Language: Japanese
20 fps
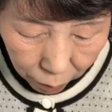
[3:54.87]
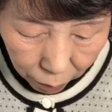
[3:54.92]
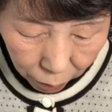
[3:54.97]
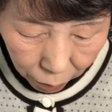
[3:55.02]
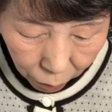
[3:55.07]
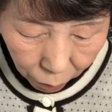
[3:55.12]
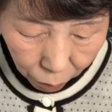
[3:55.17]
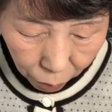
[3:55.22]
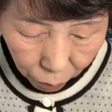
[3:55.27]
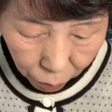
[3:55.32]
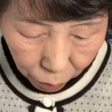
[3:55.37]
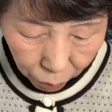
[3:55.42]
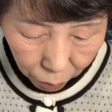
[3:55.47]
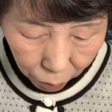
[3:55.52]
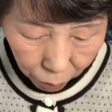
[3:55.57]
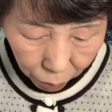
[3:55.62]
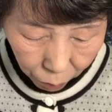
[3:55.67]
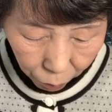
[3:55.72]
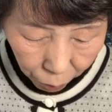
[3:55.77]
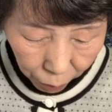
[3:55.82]
ツ
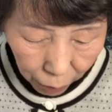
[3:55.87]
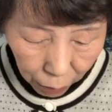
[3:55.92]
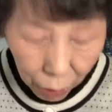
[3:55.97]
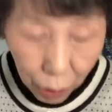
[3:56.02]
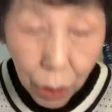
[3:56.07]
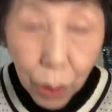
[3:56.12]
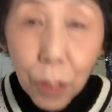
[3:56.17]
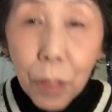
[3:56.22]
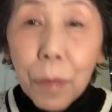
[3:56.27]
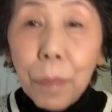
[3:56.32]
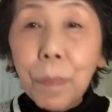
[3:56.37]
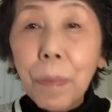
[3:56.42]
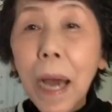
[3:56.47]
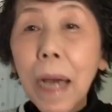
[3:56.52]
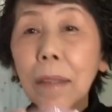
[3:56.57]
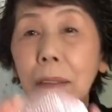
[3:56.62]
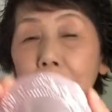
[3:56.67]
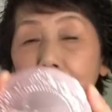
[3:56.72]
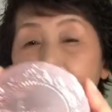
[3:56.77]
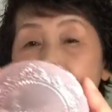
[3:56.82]

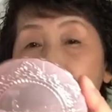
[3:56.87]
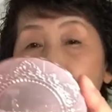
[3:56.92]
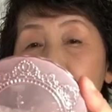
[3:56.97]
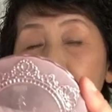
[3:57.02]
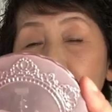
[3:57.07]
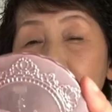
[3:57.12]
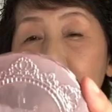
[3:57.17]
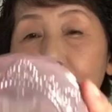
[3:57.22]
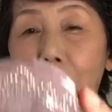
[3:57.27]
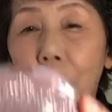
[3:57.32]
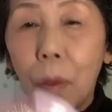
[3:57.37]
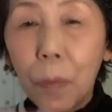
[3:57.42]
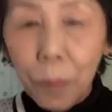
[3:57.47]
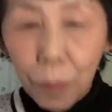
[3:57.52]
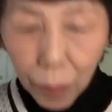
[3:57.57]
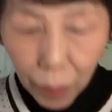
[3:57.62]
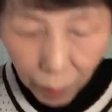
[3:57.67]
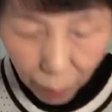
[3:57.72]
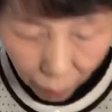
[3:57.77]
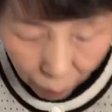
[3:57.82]
フィニッシュパウダーの、
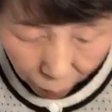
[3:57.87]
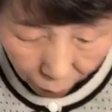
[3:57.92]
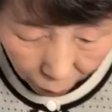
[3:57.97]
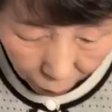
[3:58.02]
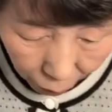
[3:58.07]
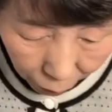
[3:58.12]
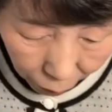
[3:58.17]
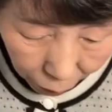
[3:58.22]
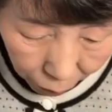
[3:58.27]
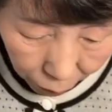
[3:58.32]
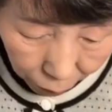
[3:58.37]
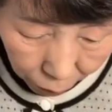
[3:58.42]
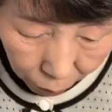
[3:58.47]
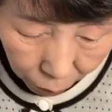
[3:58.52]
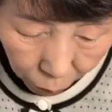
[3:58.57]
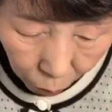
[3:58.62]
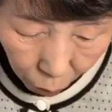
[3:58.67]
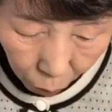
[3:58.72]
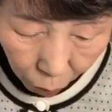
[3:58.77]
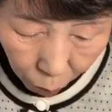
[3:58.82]

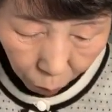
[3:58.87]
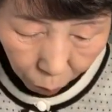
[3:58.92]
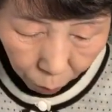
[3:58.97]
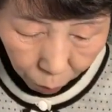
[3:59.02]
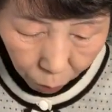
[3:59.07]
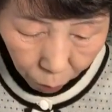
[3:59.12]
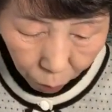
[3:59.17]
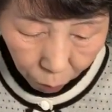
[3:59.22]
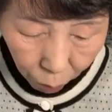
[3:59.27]
えーと、